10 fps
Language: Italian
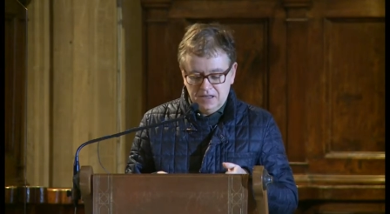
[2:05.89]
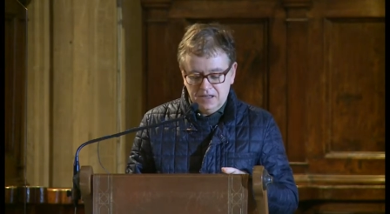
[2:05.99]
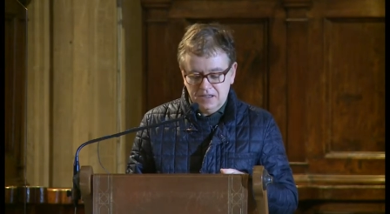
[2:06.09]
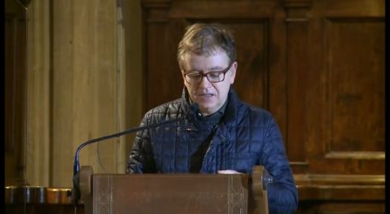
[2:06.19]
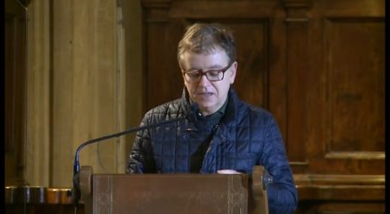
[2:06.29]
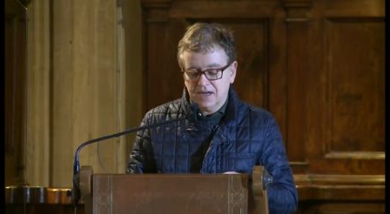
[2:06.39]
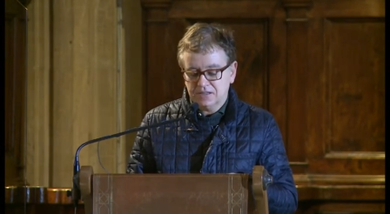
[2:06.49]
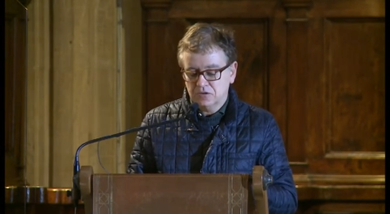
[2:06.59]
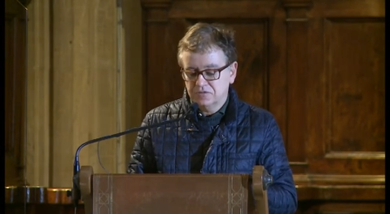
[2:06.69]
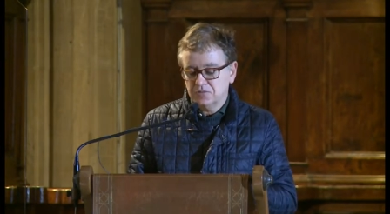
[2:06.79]
e
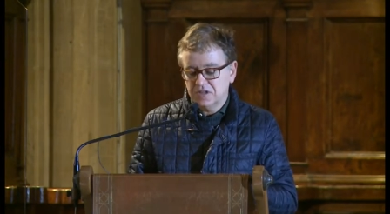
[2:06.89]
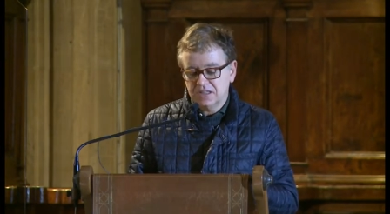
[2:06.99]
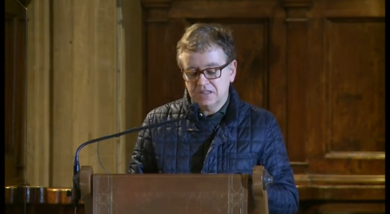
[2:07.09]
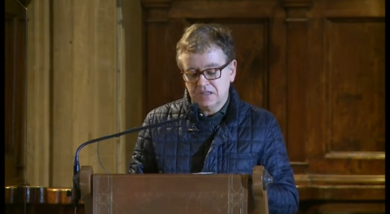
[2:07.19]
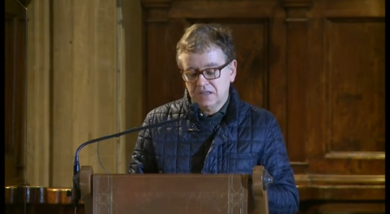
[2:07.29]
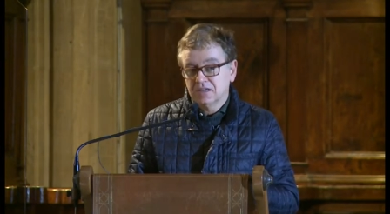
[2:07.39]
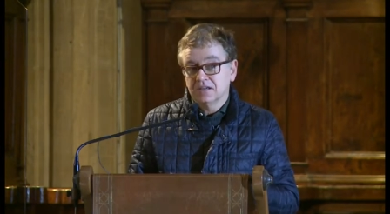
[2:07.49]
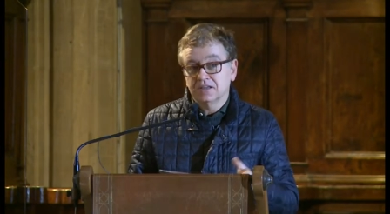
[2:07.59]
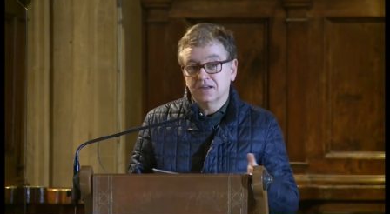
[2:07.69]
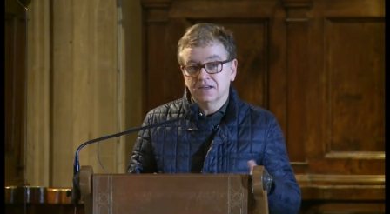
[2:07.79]
ringrazio ovviamente
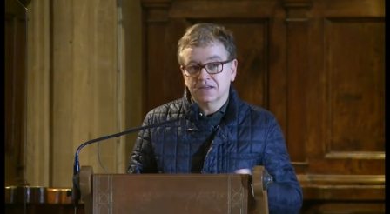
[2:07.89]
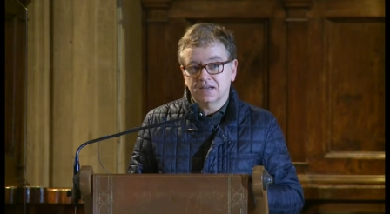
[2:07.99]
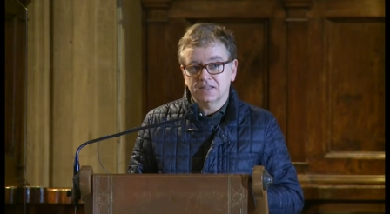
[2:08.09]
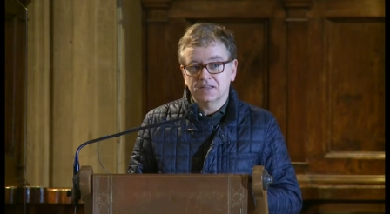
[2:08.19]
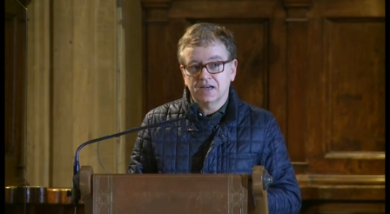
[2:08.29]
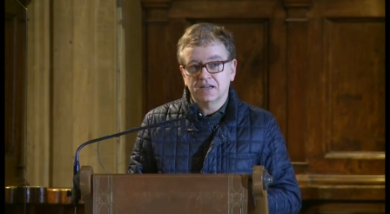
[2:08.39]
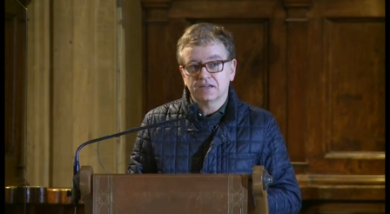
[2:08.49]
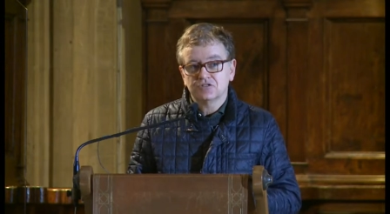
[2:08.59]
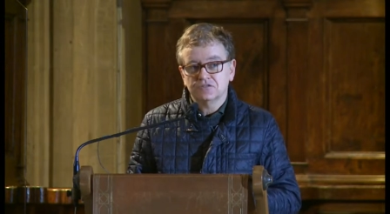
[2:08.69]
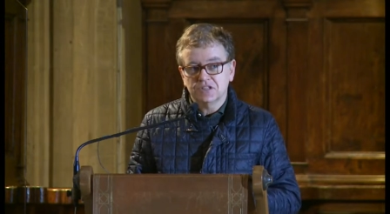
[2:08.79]
il Cardinale
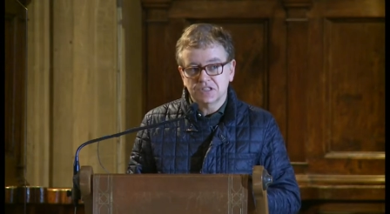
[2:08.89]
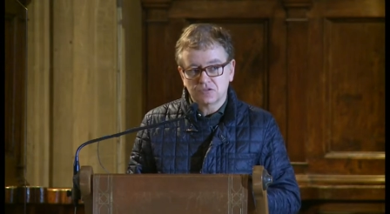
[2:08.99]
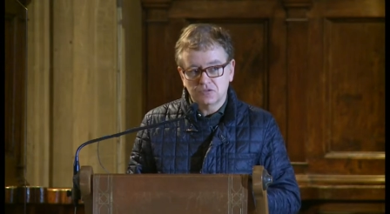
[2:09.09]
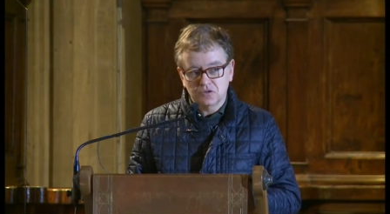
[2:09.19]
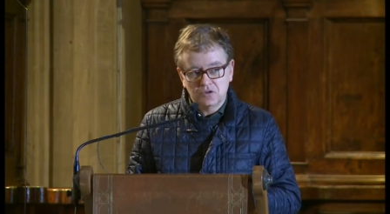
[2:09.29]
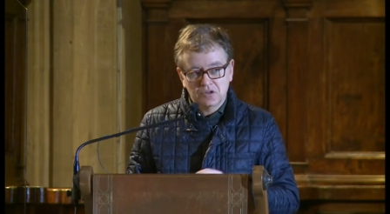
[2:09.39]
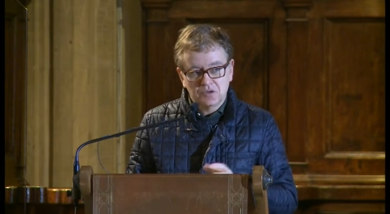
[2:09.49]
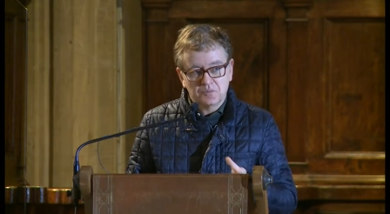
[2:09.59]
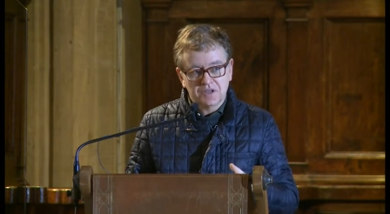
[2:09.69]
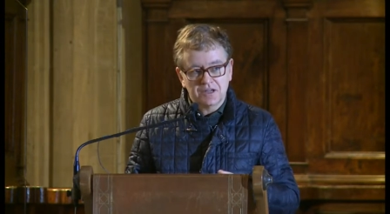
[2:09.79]
Arcivescovo
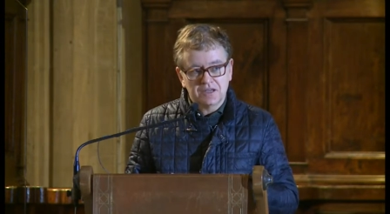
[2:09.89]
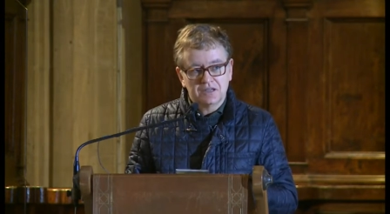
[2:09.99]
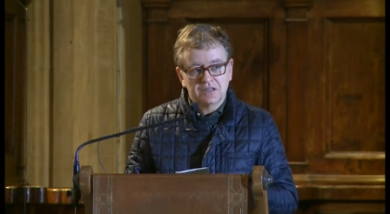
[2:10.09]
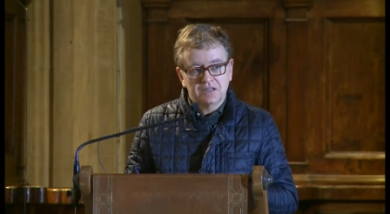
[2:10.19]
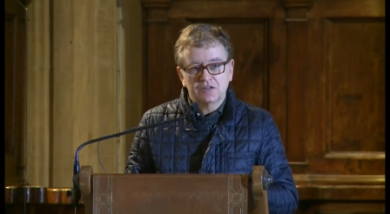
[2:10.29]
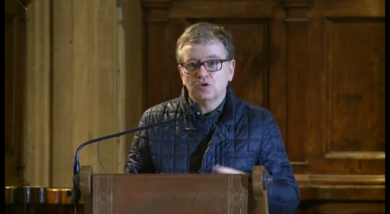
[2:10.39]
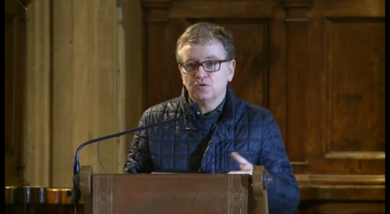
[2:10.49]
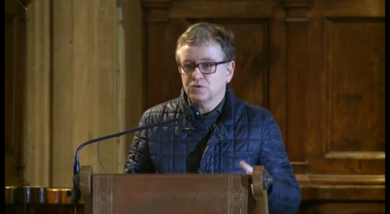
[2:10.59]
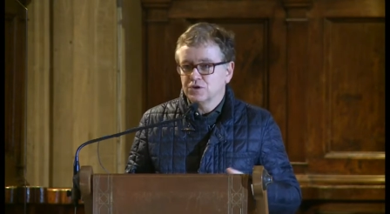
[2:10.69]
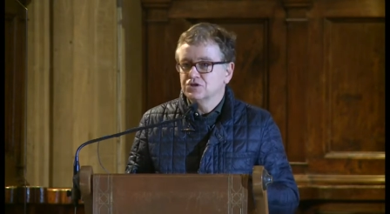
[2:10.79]
per il
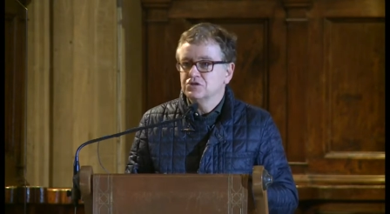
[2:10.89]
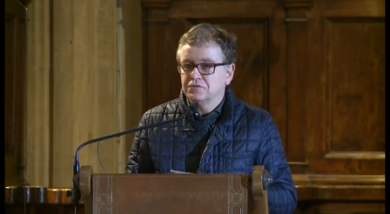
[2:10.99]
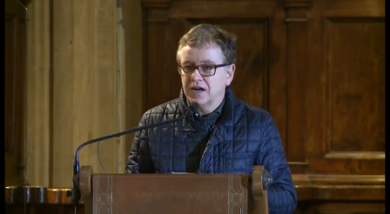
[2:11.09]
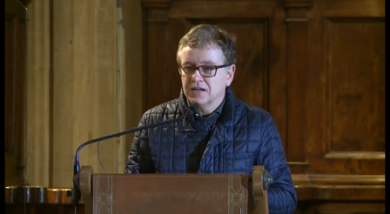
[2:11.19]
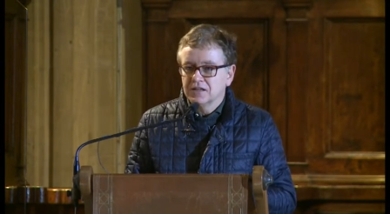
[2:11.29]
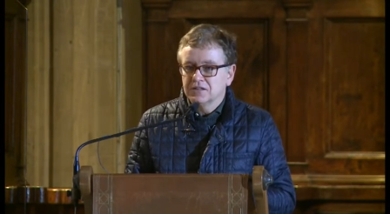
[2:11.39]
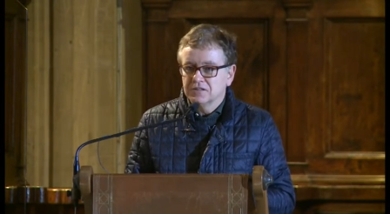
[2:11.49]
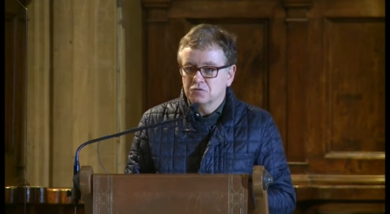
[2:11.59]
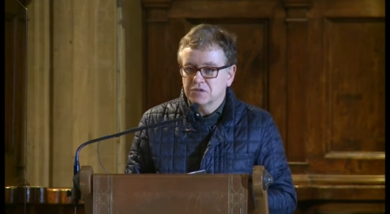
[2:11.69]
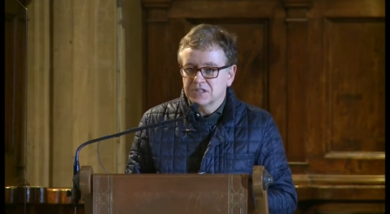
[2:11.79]
dono che ci fa
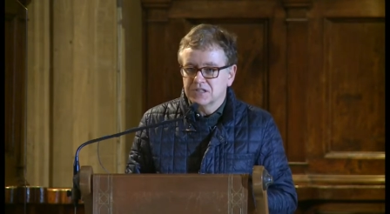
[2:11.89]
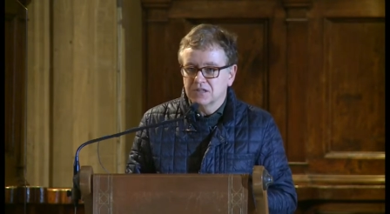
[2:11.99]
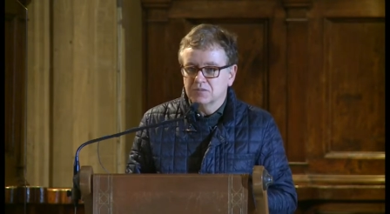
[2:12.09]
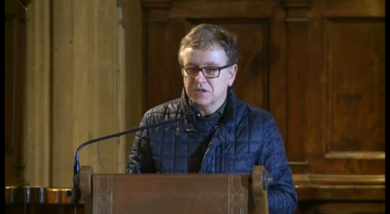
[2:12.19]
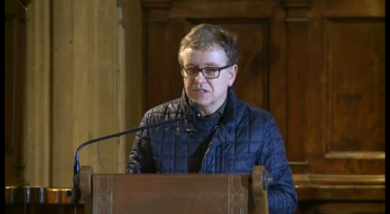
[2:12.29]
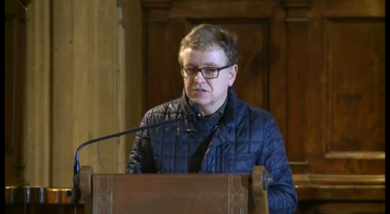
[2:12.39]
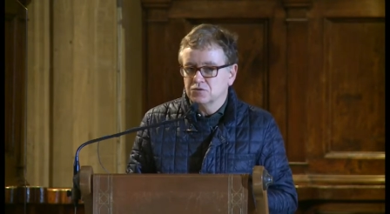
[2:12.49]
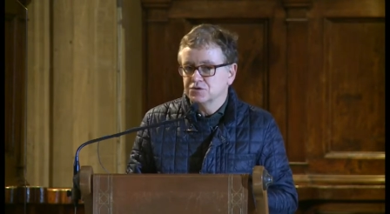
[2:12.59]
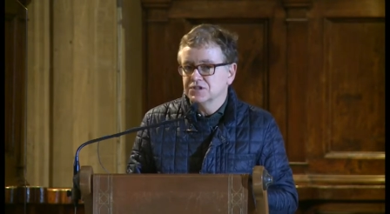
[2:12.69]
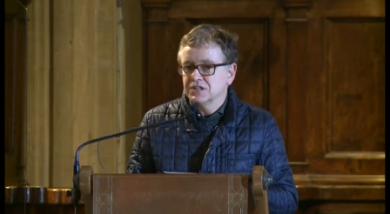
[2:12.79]
di queste
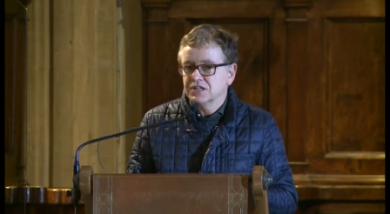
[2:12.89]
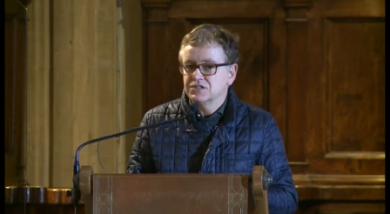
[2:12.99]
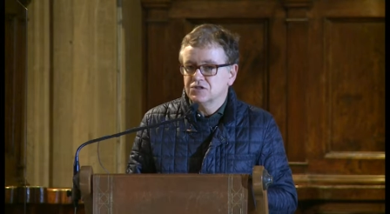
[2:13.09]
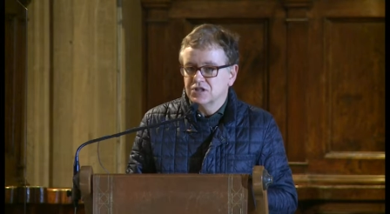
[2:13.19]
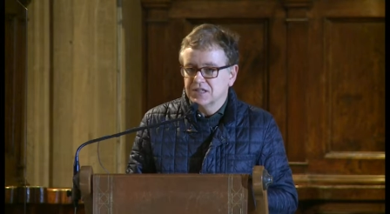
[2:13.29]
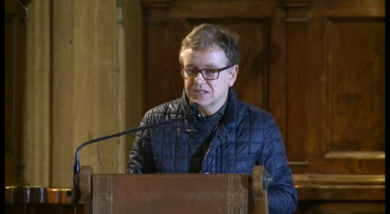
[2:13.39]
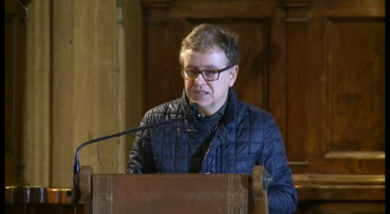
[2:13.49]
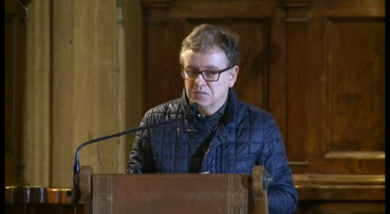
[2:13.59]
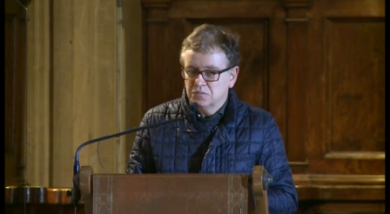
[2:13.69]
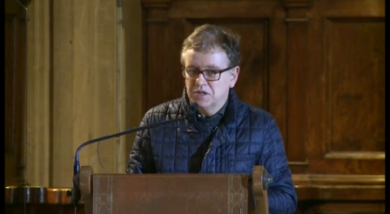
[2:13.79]
preziose
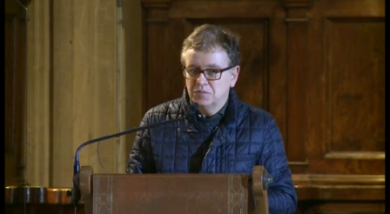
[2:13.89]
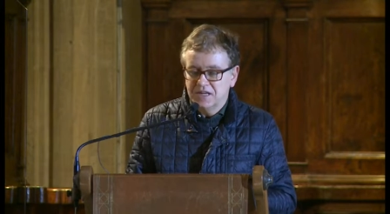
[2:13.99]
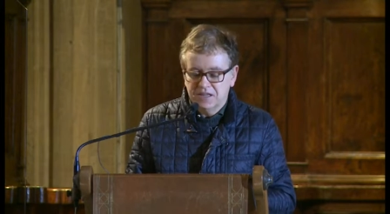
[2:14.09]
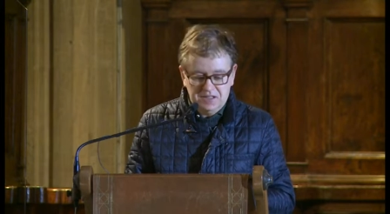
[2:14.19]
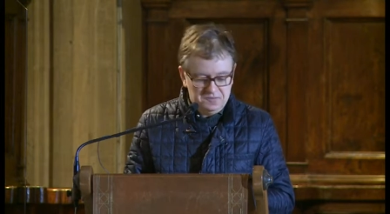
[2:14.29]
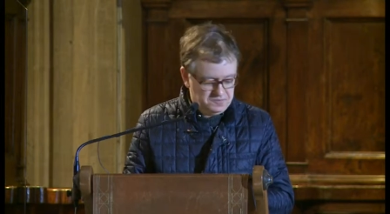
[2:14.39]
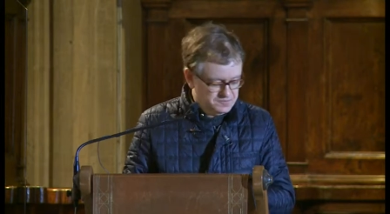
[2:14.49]
esegesi bibliche.